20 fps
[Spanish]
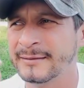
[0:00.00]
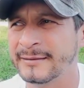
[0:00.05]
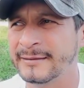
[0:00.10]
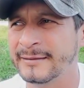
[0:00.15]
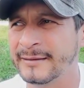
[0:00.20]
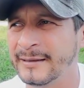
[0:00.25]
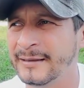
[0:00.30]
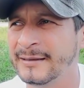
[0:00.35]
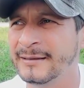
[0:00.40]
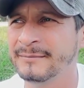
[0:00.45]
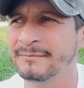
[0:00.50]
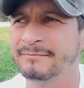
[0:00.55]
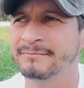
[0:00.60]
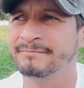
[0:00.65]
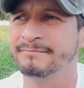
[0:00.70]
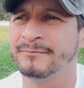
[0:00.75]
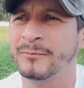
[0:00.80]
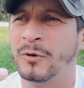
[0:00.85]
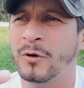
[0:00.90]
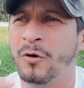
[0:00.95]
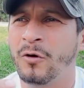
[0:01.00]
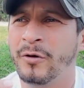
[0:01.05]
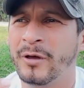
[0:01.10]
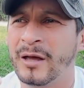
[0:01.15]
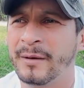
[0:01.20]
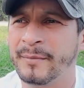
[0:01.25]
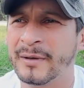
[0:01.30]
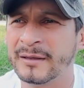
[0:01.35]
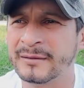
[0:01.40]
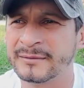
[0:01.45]
y
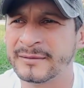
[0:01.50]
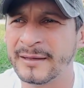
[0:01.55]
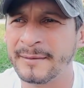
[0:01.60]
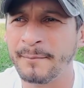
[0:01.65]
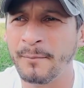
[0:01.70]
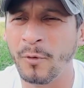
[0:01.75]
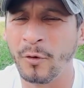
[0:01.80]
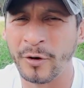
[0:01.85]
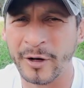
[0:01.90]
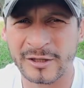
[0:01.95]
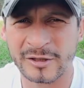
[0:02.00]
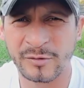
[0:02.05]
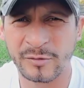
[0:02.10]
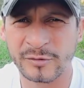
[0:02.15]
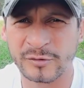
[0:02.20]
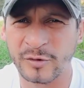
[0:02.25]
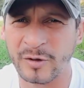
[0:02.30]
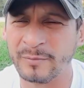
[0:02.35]
obviamente morirse nuestro